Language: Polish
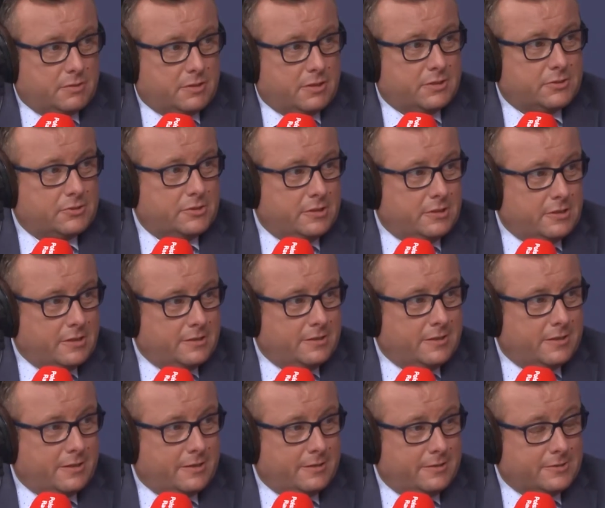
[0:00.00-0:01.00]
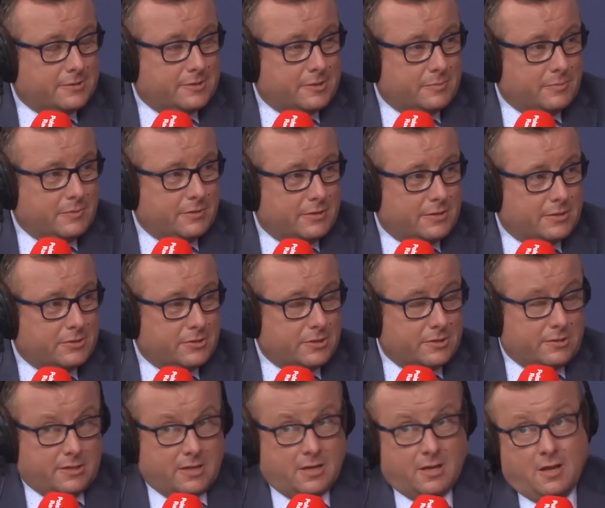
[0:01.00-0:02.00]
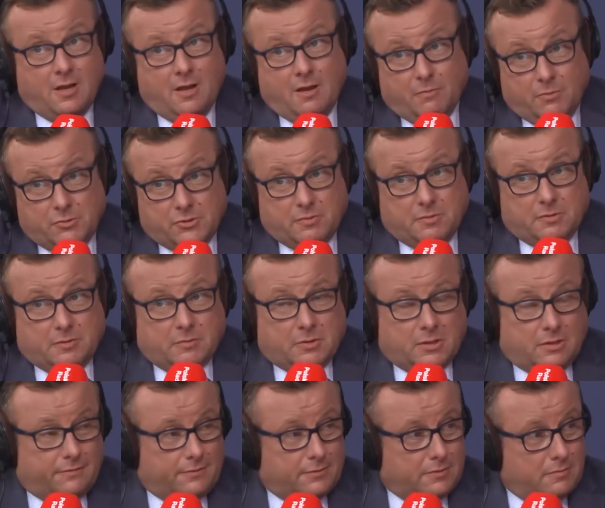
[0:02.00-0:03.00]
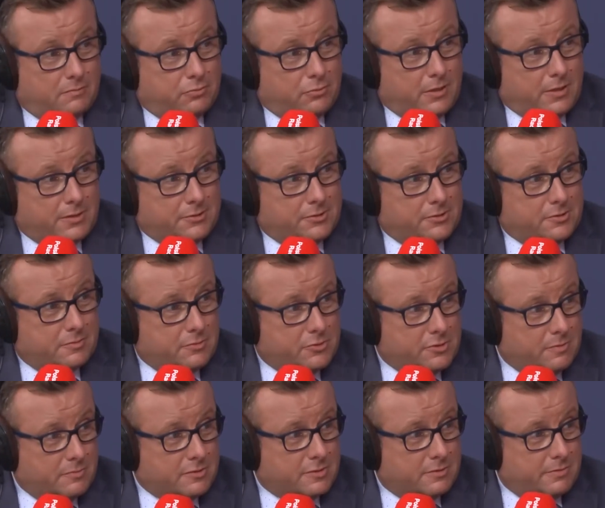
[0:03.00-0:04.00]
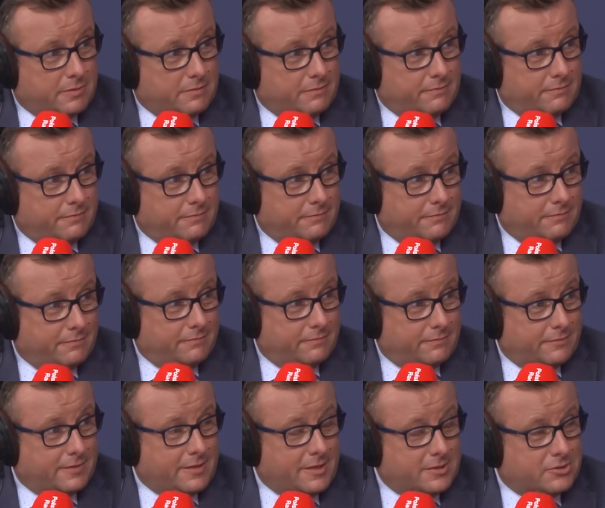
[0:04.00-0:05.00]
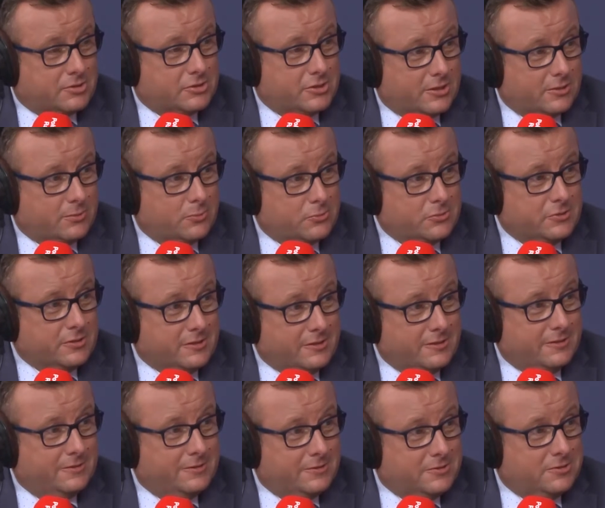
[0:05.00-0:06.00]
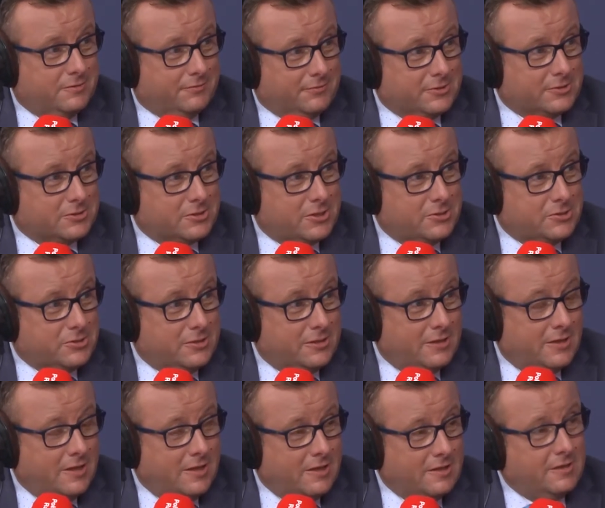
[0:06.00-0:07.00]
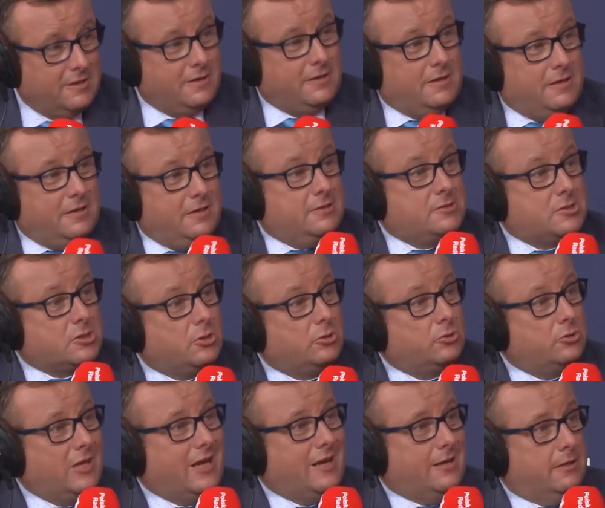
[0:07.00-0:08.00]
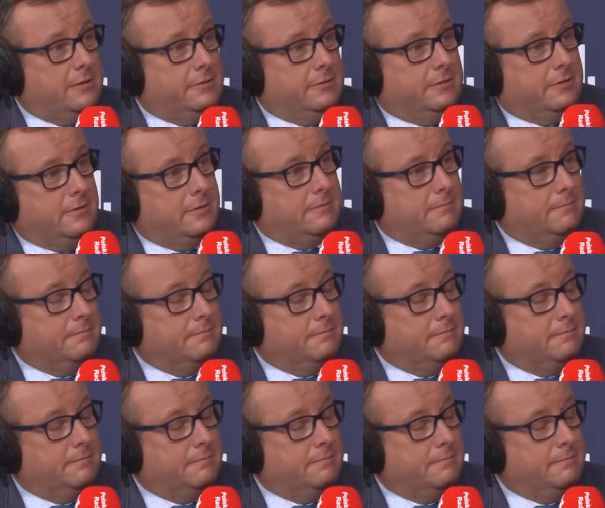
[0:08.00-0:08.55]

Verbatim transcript: narażeni, nie na, jesteśmy narażeni. Możemy tym telefonem płacić, możemy sobie grać szereg różnych innych dziwnych rzeczy. I, i co dalej? I co do